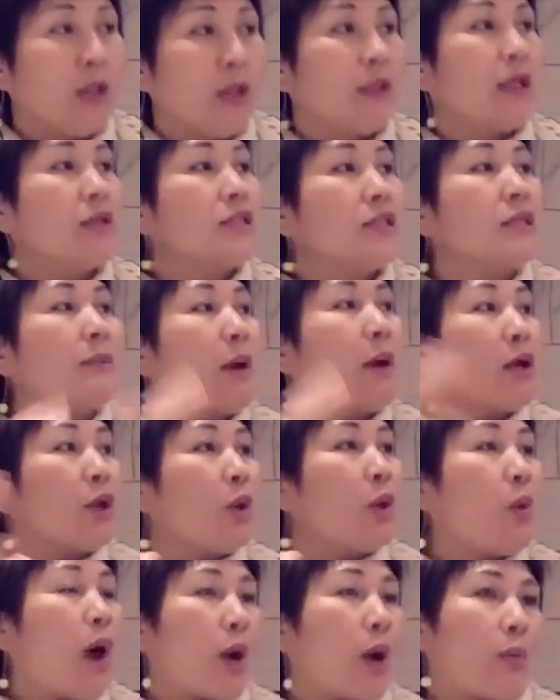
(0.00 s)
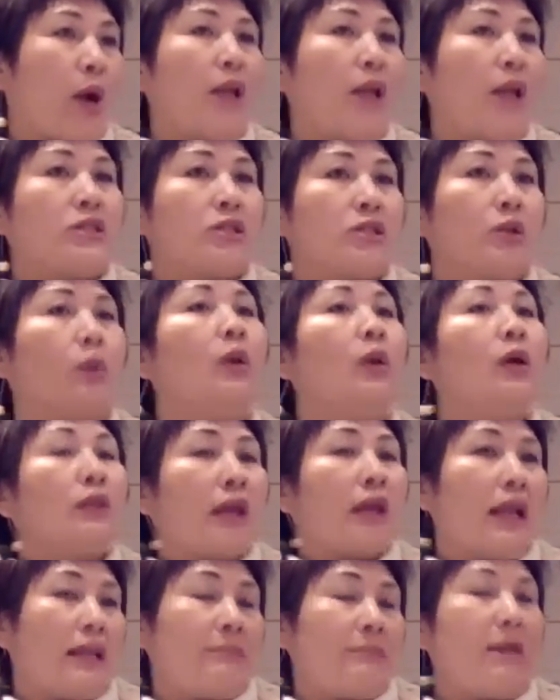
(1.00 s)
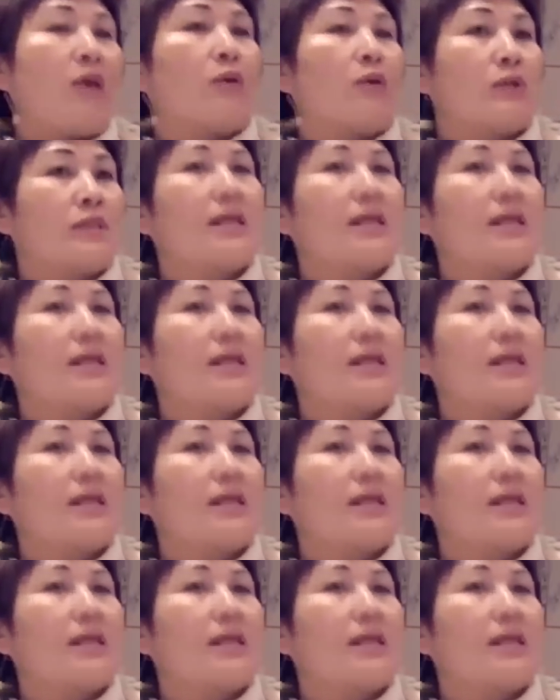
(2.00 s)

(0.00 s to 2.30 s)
那细胞优化管理系统，它里面有